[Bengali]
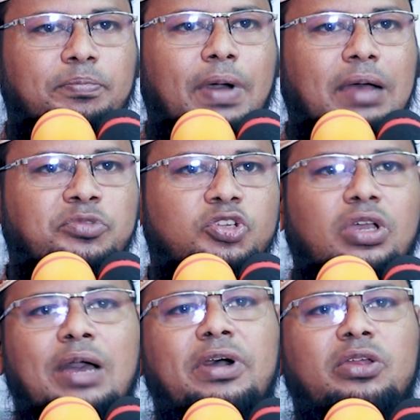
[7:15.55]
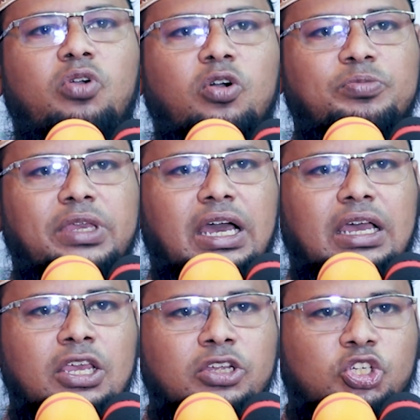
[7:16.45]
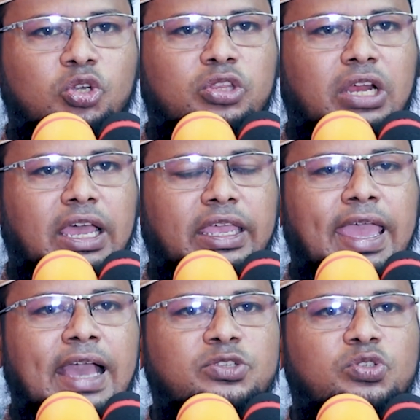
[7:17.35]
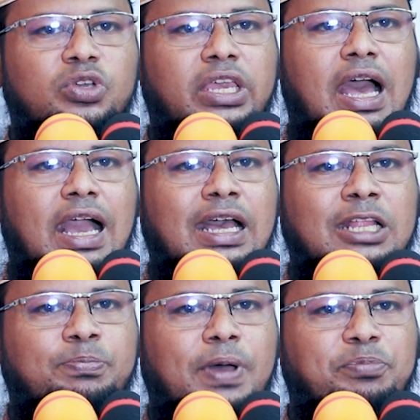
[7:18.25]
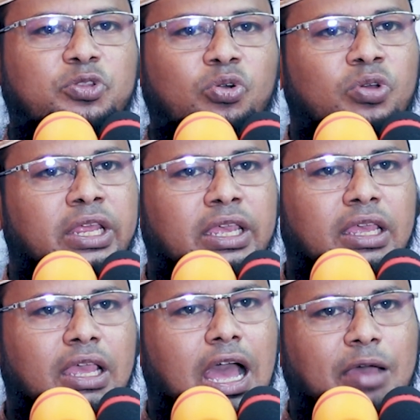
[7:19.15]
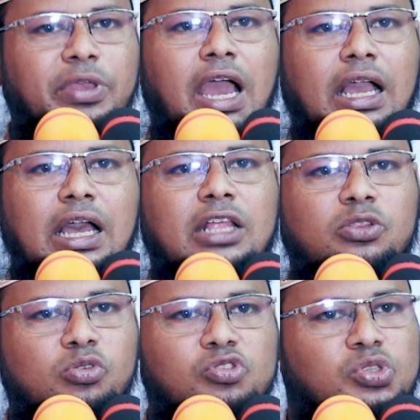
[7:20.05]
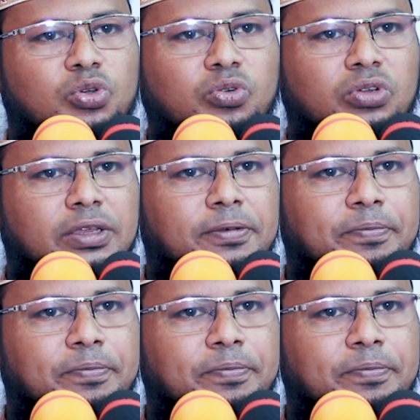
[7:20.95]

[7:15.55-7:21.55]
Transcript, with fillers: বাম চোখ আমার কৌমিয়া সুতরাং এক চোখে আঘাতপ্রাপ্ত হলে আমি আঘাতগ্রস্ত হই